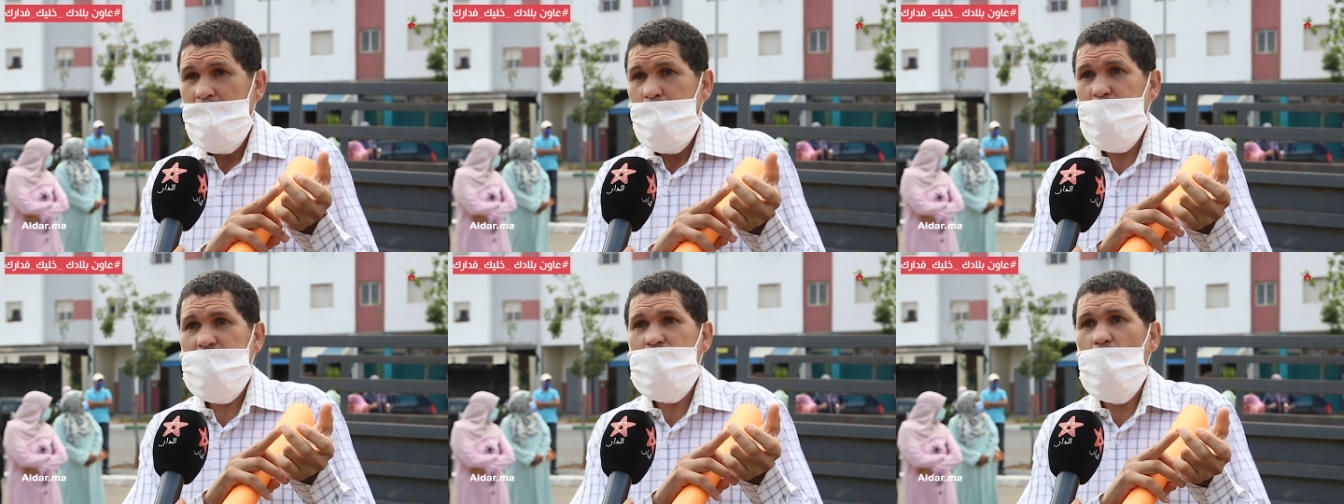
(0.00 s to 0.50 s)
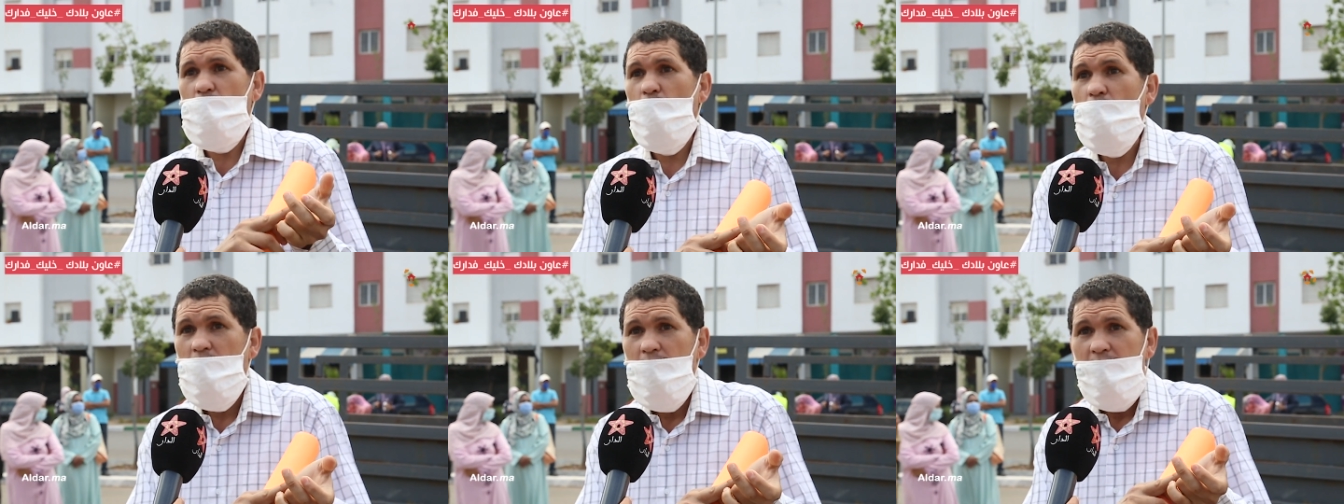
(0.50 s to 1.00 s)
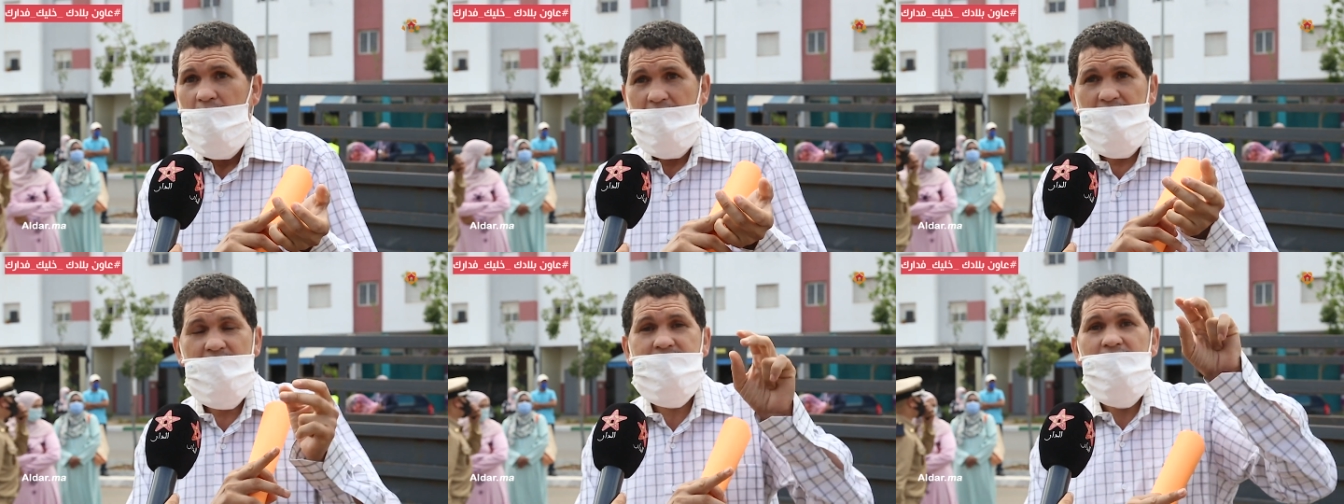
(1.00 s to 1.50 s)
بالطرق
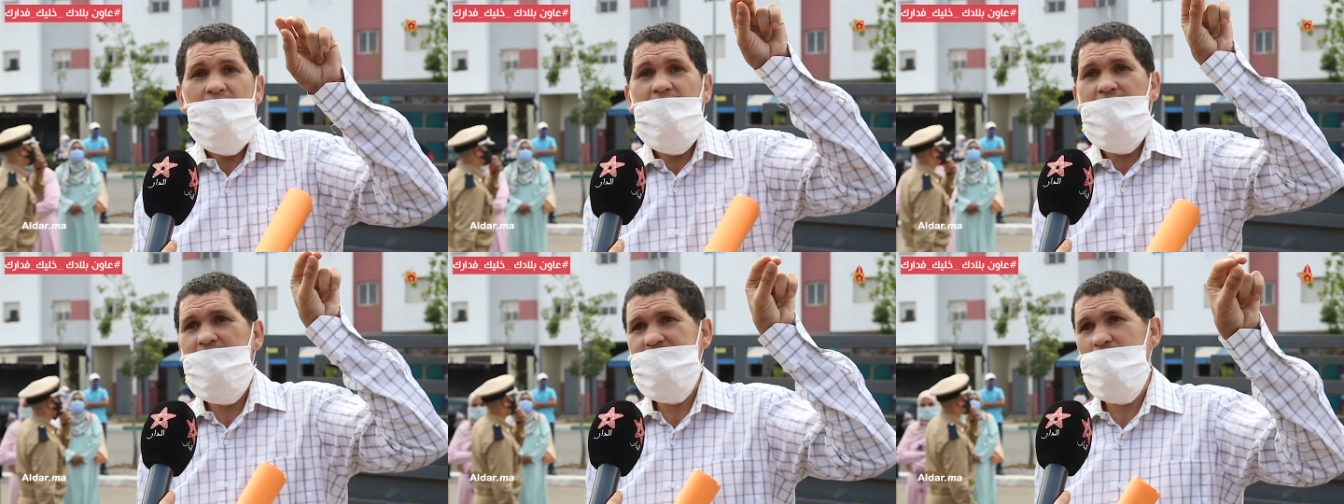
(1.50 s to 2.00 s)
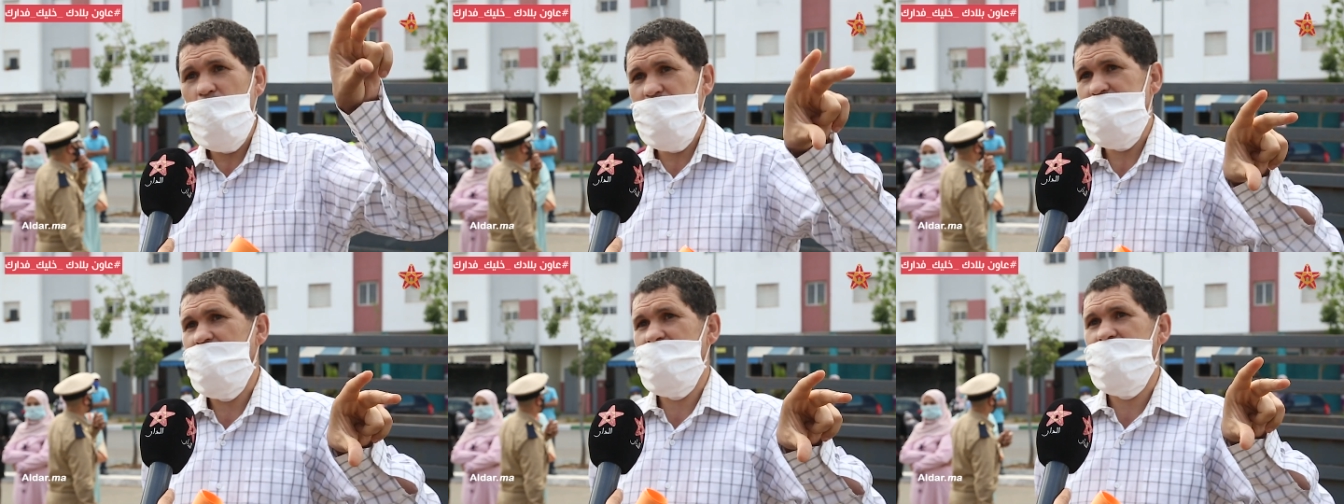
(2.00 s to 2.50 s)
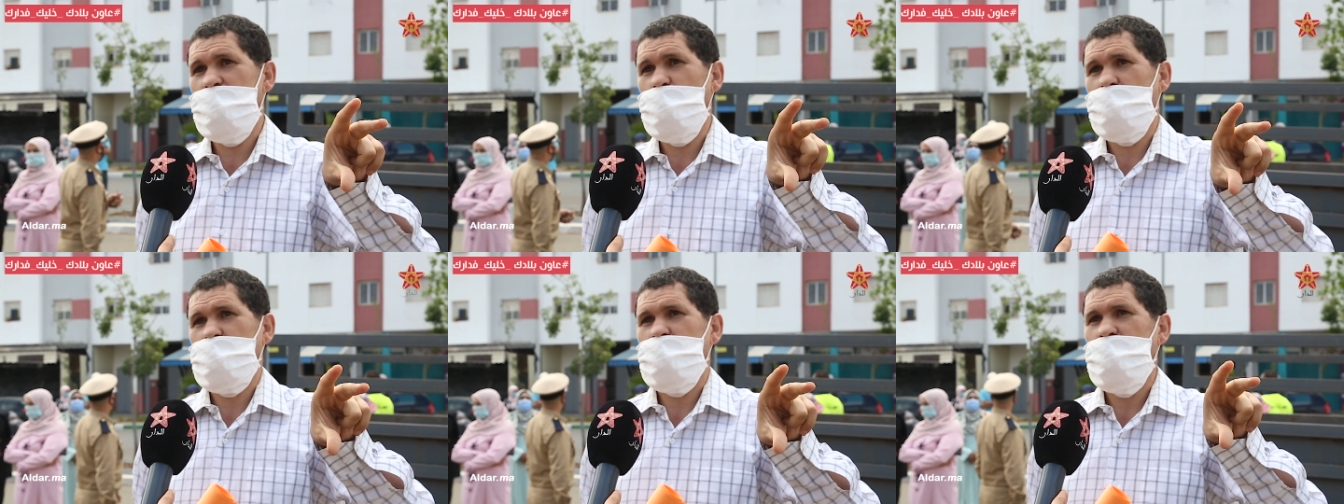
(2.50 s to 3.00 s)
التي اقرتها وزاره
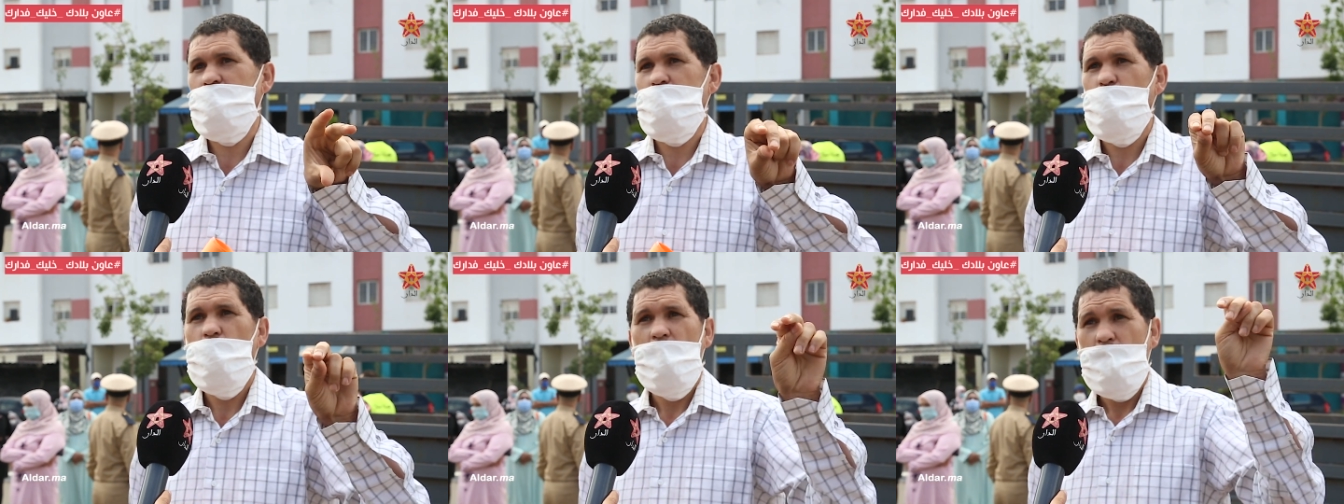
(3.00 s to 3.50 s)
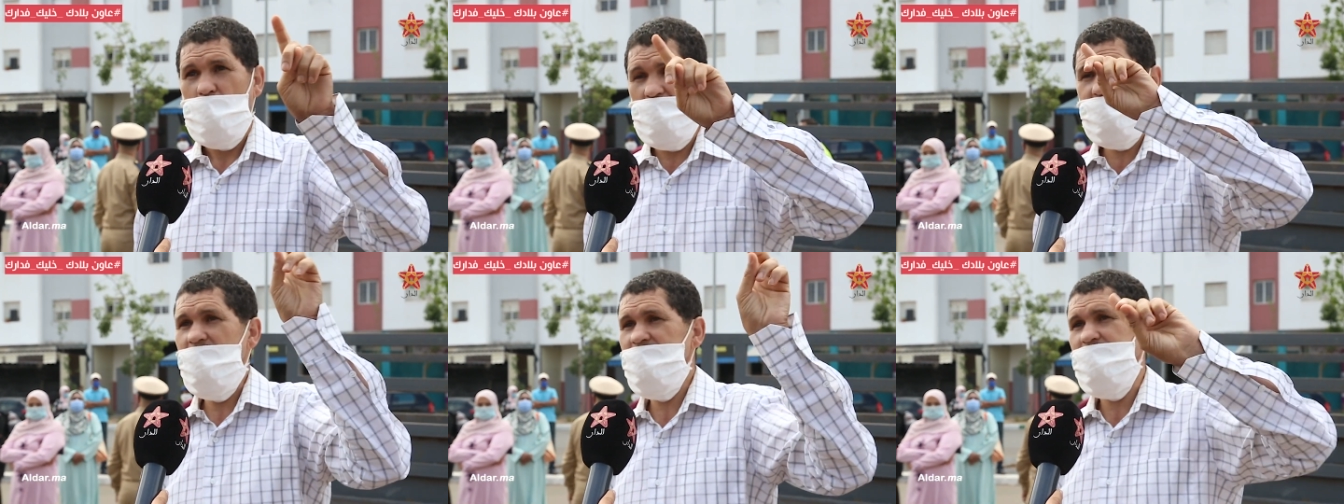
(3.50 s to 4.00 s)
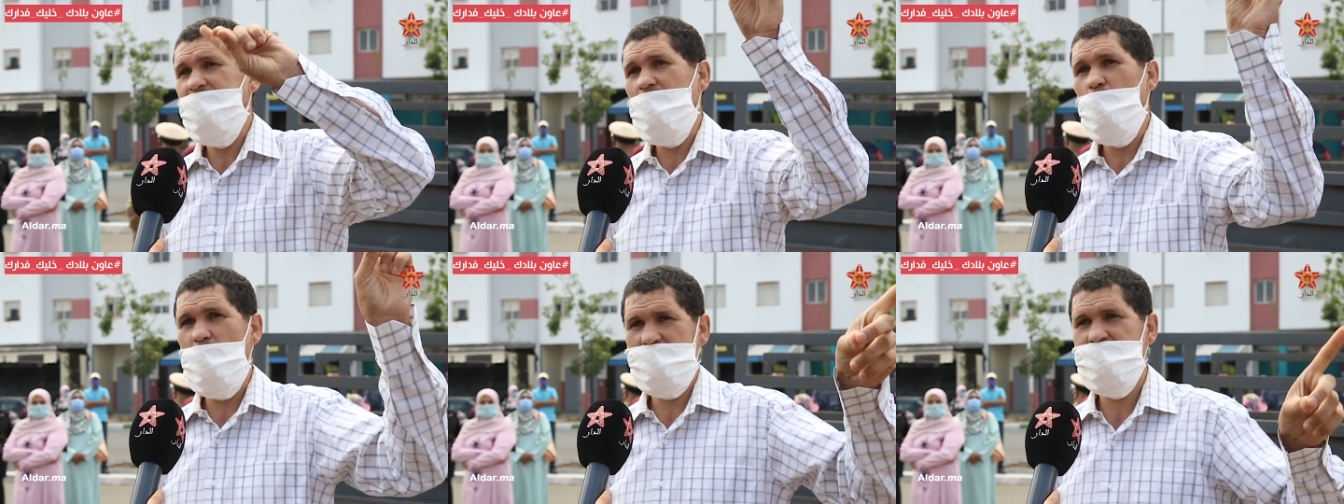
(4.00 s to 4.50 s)
التربيه الوطنيه وليس عن
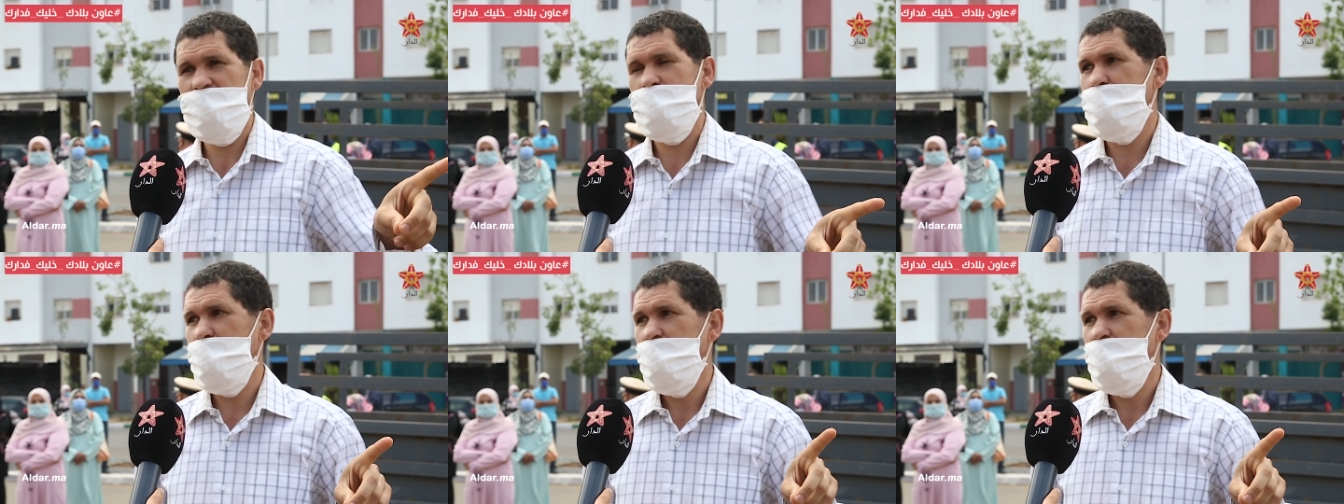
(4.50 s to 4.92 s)
طريق الواتساب